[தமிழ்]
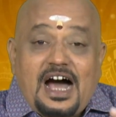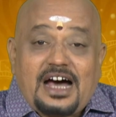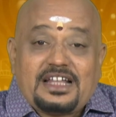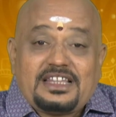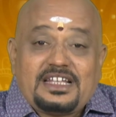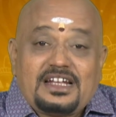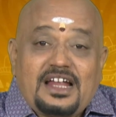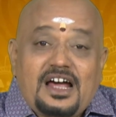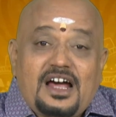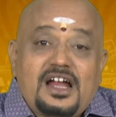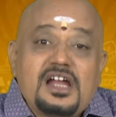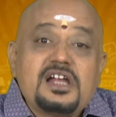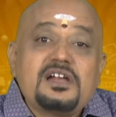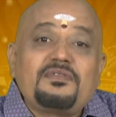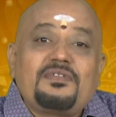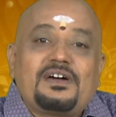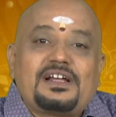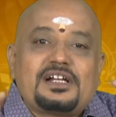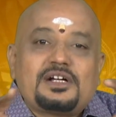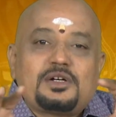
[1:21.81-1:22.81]
அதனால்
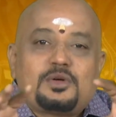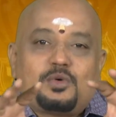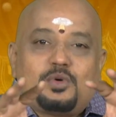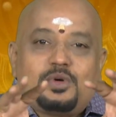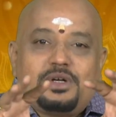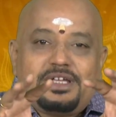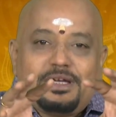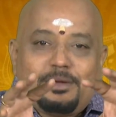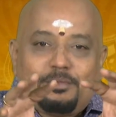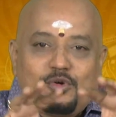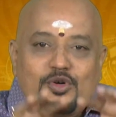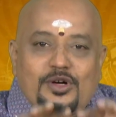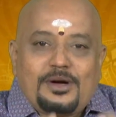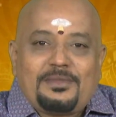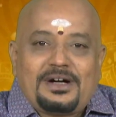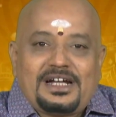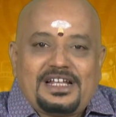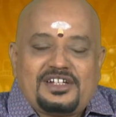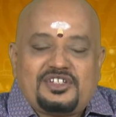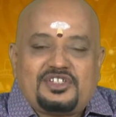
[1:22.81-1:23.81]
வரக்கூடிய
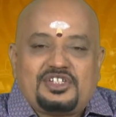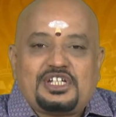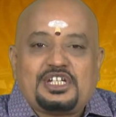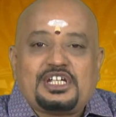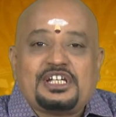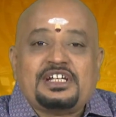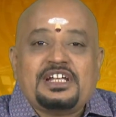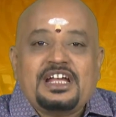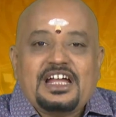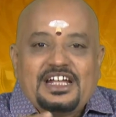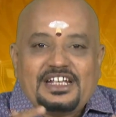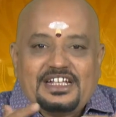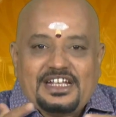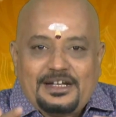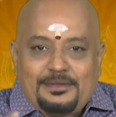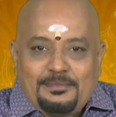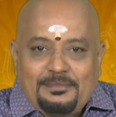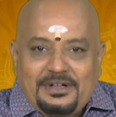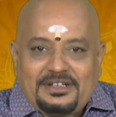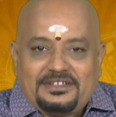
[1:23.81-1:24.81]
முகமலர்ச்சியின்
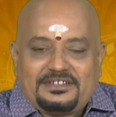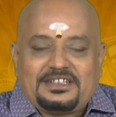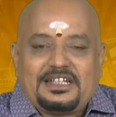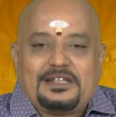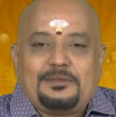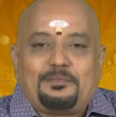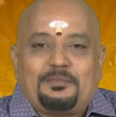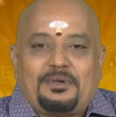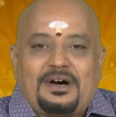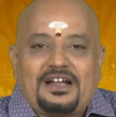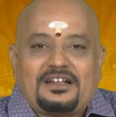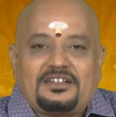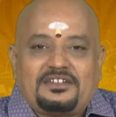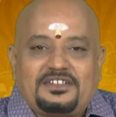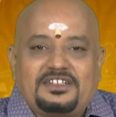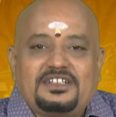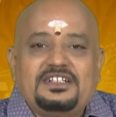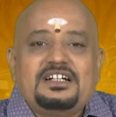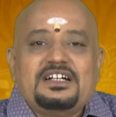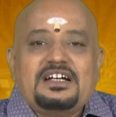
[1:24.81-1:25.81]
இன்பத்தை
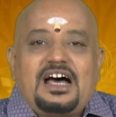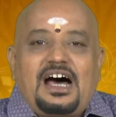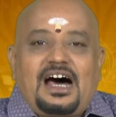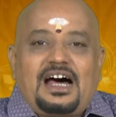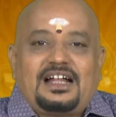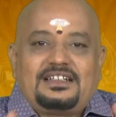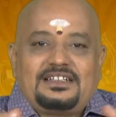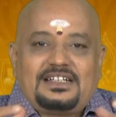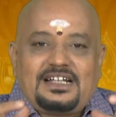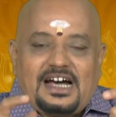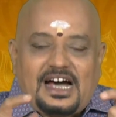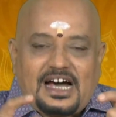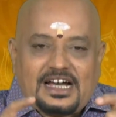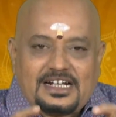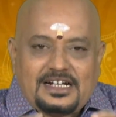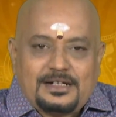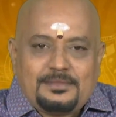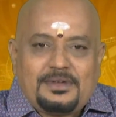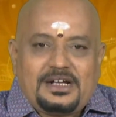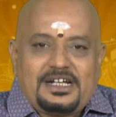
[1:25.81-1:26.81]
பார்த்து அந்த
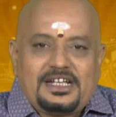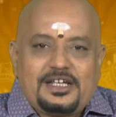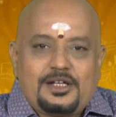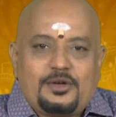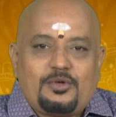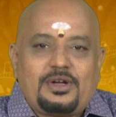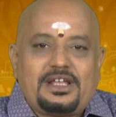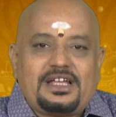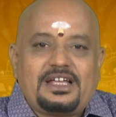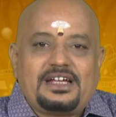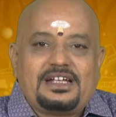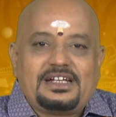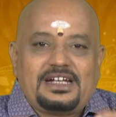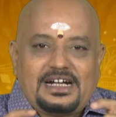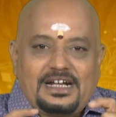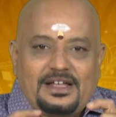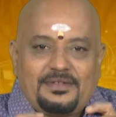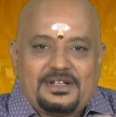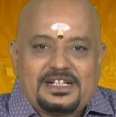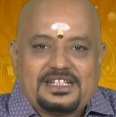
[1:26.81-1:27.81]
அரண்மனையினுடைய
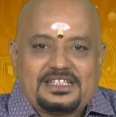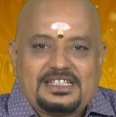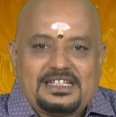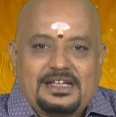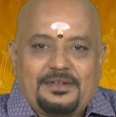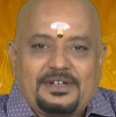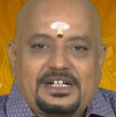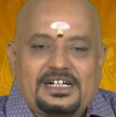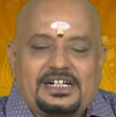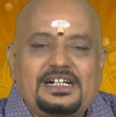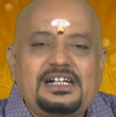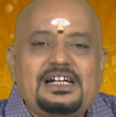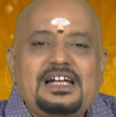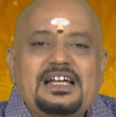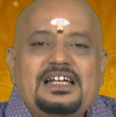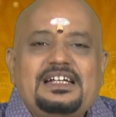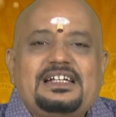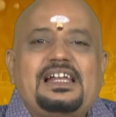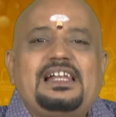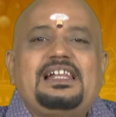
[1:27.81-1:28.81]
இளவரசி அவர்கள்
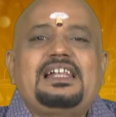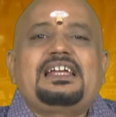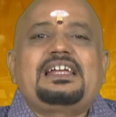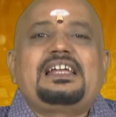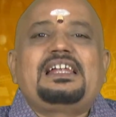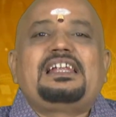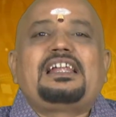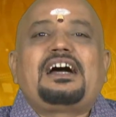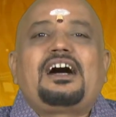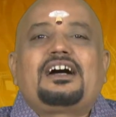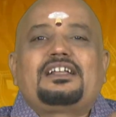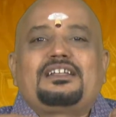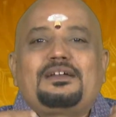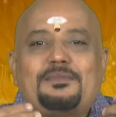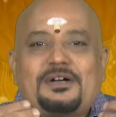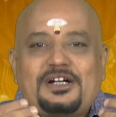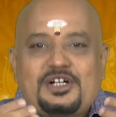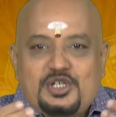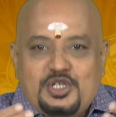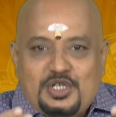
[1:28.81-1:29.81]
எல்லையில்லாத
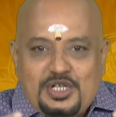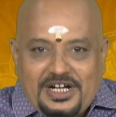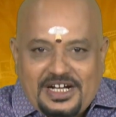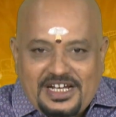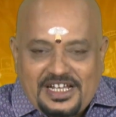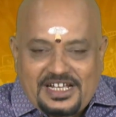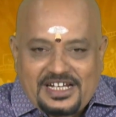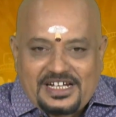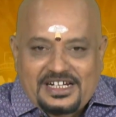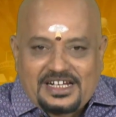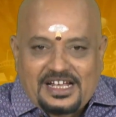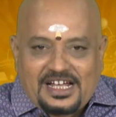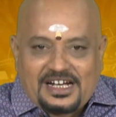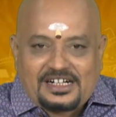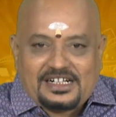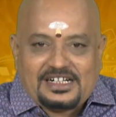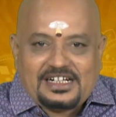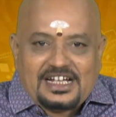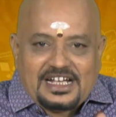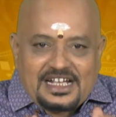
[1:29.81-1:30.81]
மகிழ்ச்சி
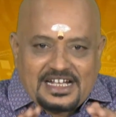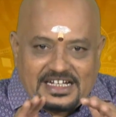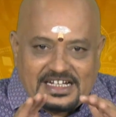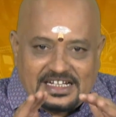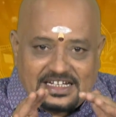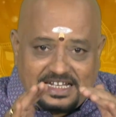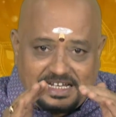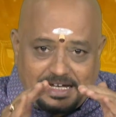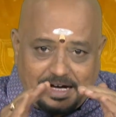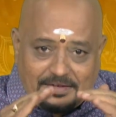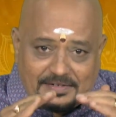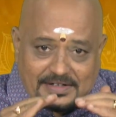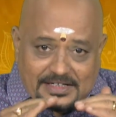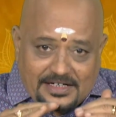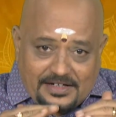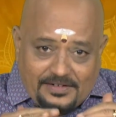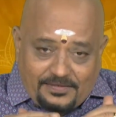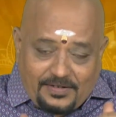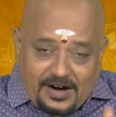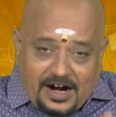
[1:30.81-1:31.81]
அடைகின்றார்கள் இதை
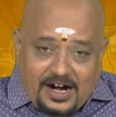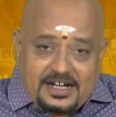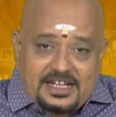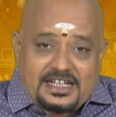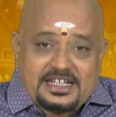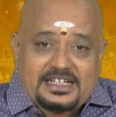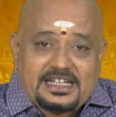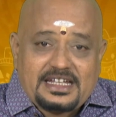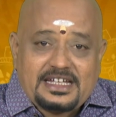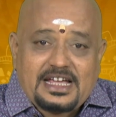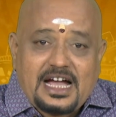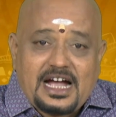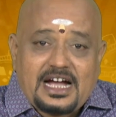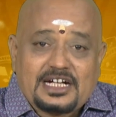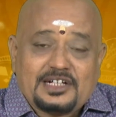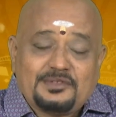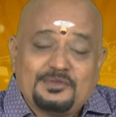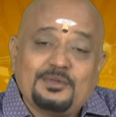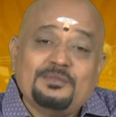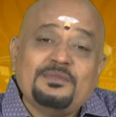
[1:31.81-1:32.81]
அவர்கள்
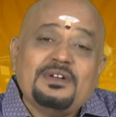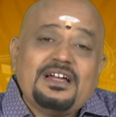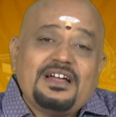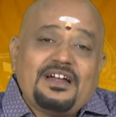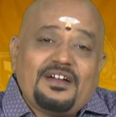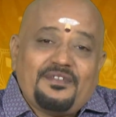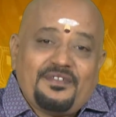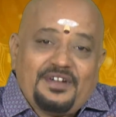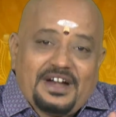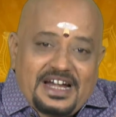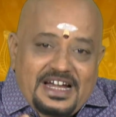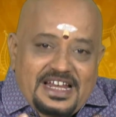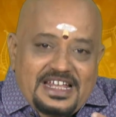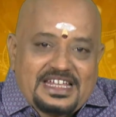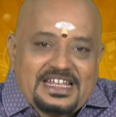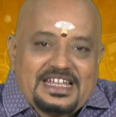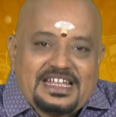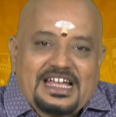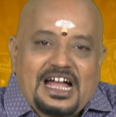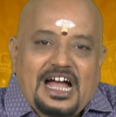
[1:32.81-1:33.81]
வாடிக்கையாகவும்
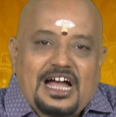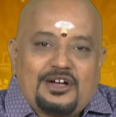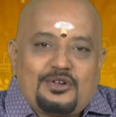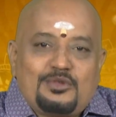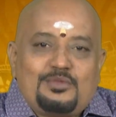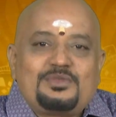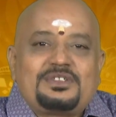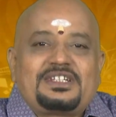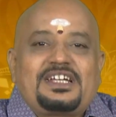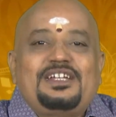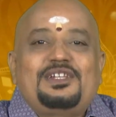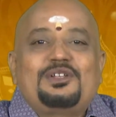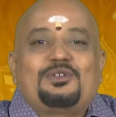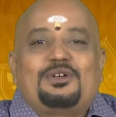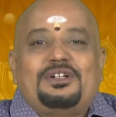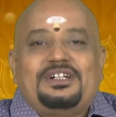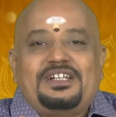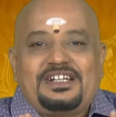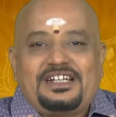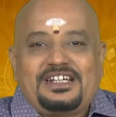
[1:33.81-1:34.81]
வேடிக்கையாகவும் செய்து
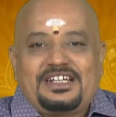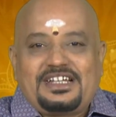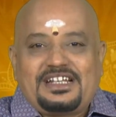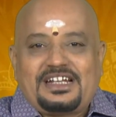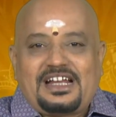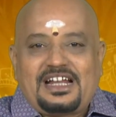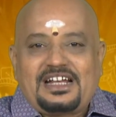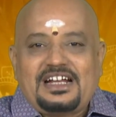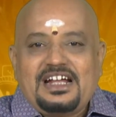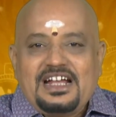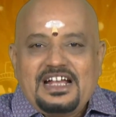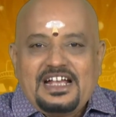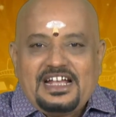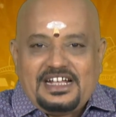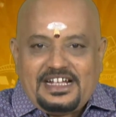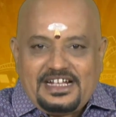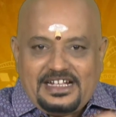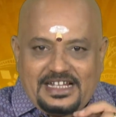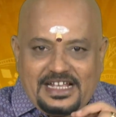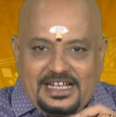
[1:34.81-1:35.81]
கொண்டிருக்கிறார்
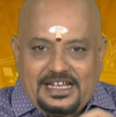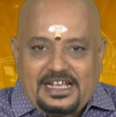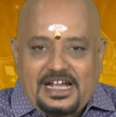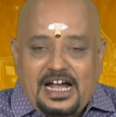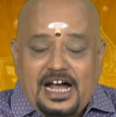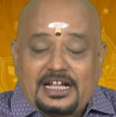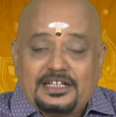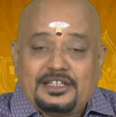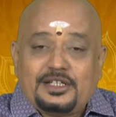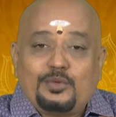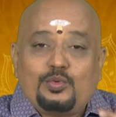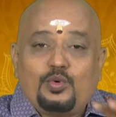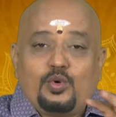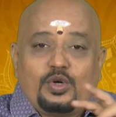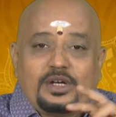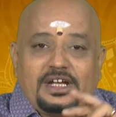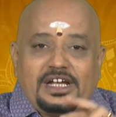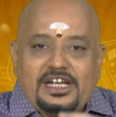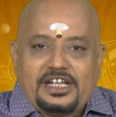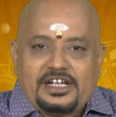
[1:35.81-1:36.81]
இதை அந்த
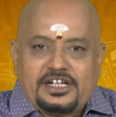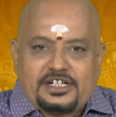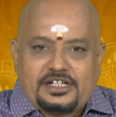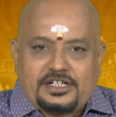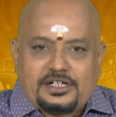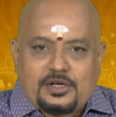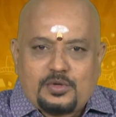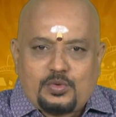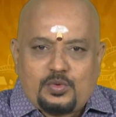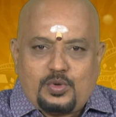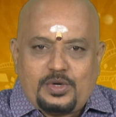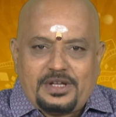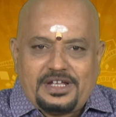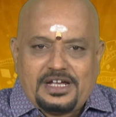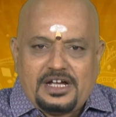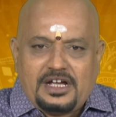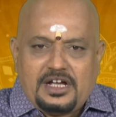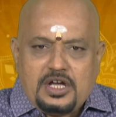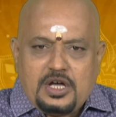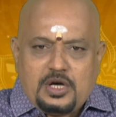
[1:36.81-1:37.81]
ஊரில் இருக்கக்கூடிய
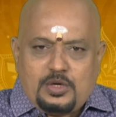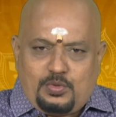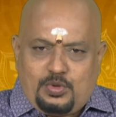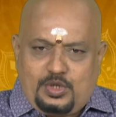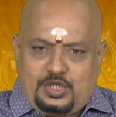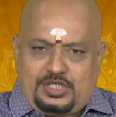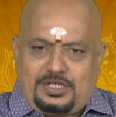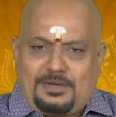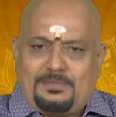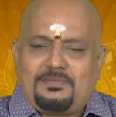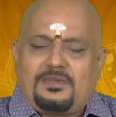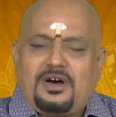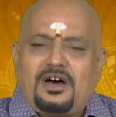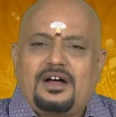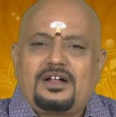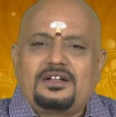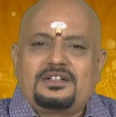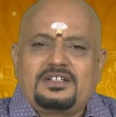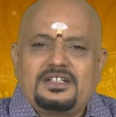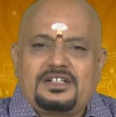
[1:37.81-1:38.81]
ஒரு
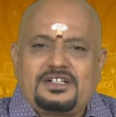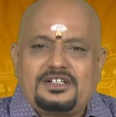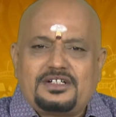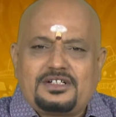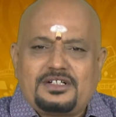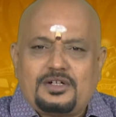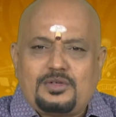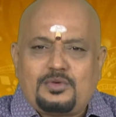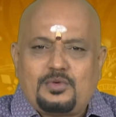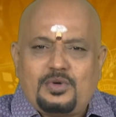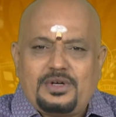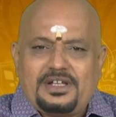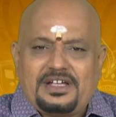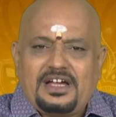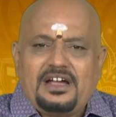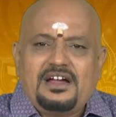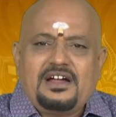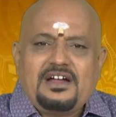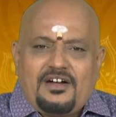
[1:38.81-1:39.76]
சம்மாந்து இருக்கக்கூடிய